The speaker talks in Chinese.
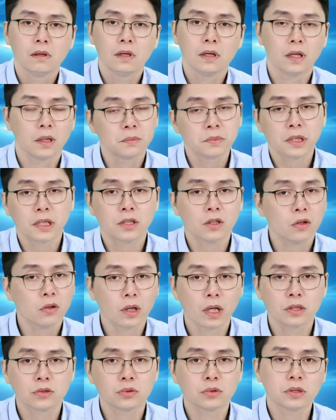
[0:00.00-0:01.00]
M 三十一后
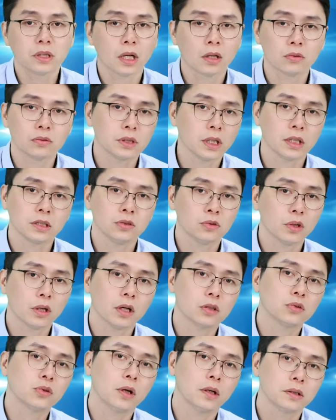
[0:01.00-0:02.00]
来居上，股价已经追
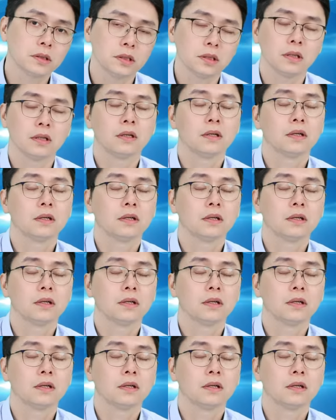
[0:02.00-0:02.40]
到创意了。